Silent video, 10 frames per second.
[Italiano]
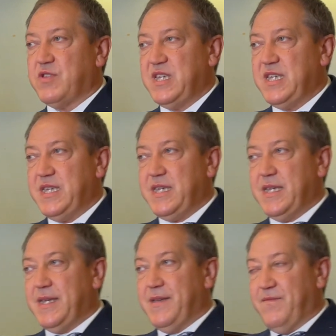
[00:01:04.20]
di,
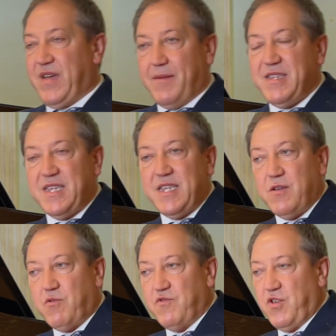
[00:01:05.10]
veramente di
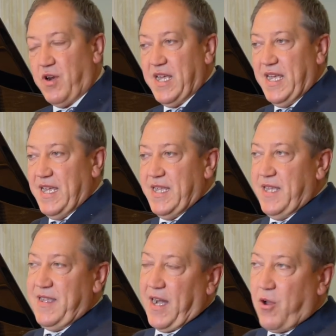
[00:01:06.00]
inclusione e
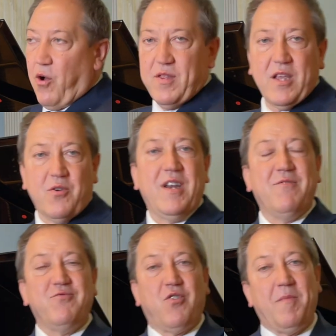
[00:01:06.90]
di raccolta. Non è
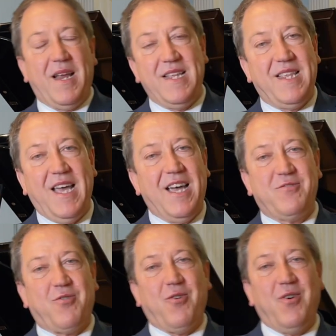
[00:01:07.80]
un normale
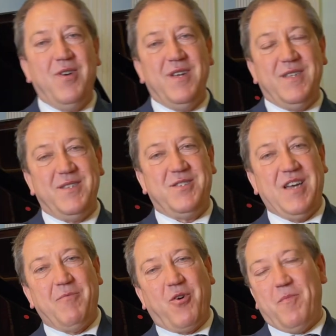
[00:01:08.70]
teatro
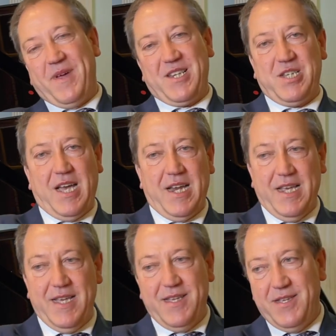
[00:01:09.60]
diciamo
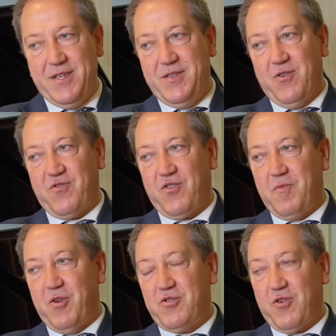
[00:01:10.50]
commerciale e io sono
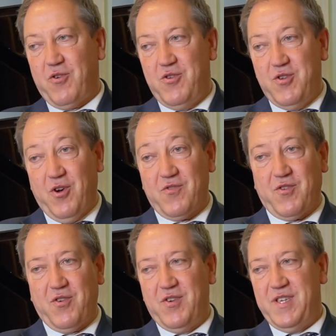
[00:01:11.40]
molto orgoglioso,
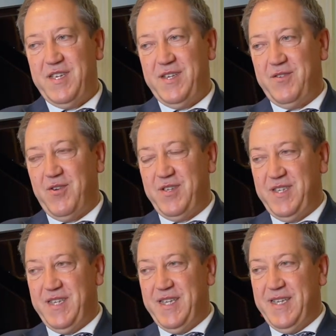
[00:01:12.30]
noi,
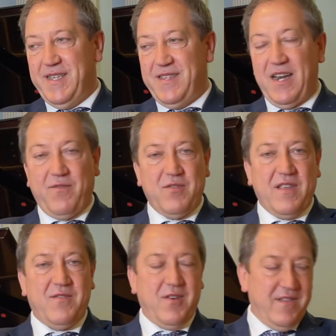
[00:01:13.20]
noi della
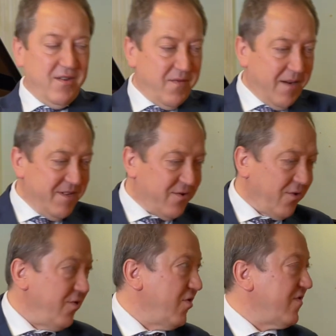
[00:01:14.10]
Fondazione siamo veramente
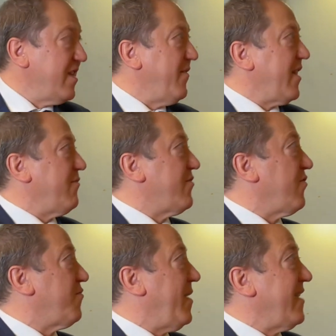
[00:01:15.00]
orgogliosi di avere questo
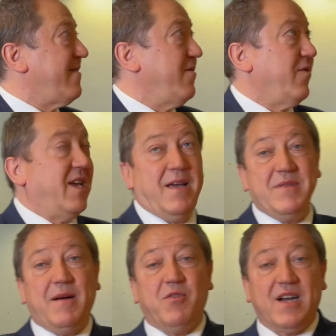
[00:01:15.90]
spazio che
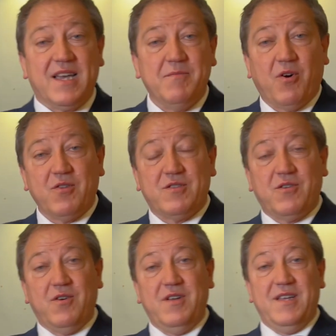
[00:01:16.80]
amiamo anche
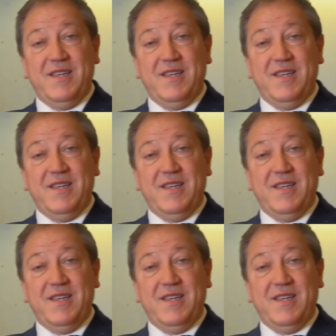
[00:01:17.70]
molto.